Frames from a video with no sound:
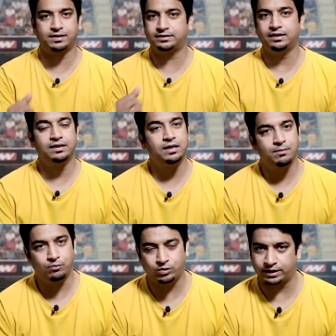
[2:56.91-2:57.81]
मादा
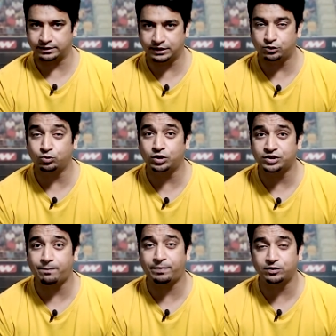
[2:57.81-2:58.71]
पूरा रखते हैं तो
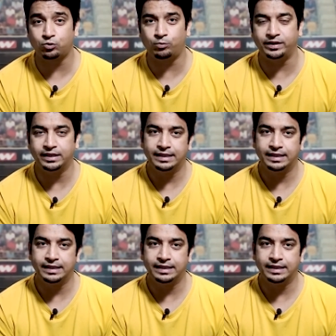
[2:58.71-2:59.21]
ऋषभ पंत को भी